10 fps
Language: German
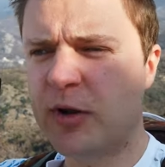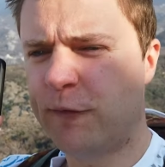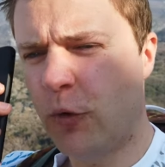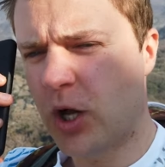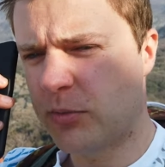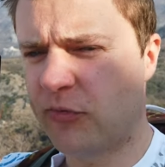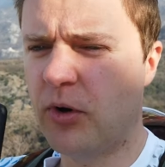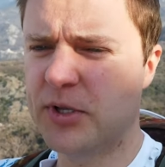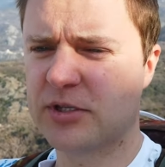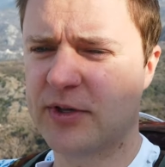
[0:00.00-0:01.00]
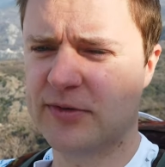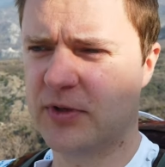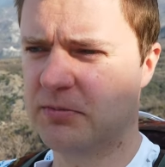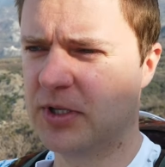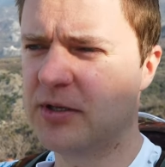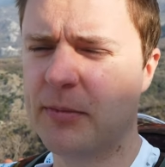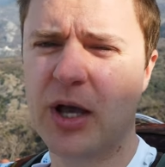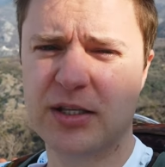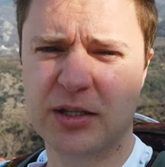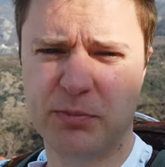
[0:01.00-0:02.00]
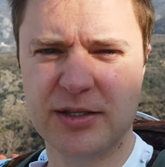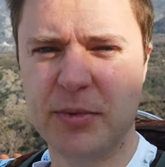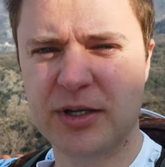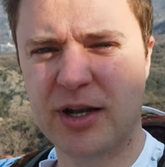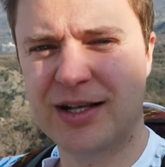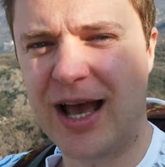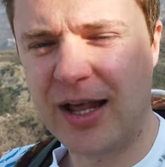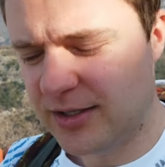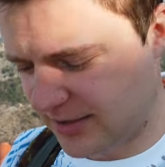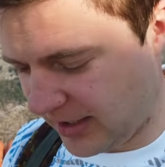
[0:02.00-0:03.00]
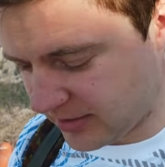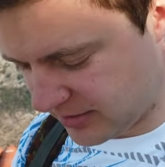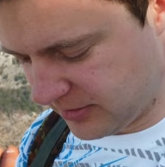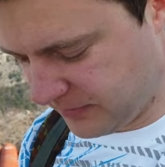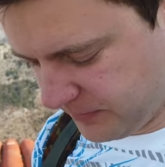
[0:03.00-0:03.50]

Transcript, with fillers: man vorher, bevor man sowas nicht gemacht hat, an die man gar nicht denkt